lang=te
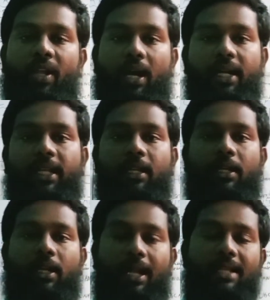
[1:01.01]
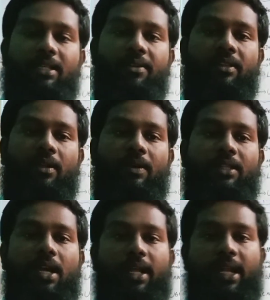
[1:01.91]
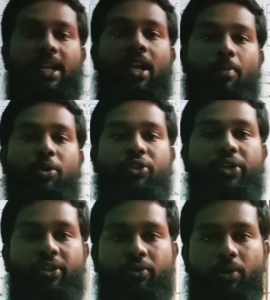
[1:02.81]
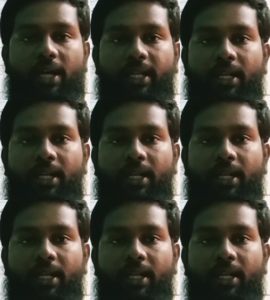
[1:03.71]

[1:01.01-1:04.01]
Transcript: కానీ లా చదివిన తర్వాత ఎన్ని ఆపర్చునిటీస్ ఉన్నాయి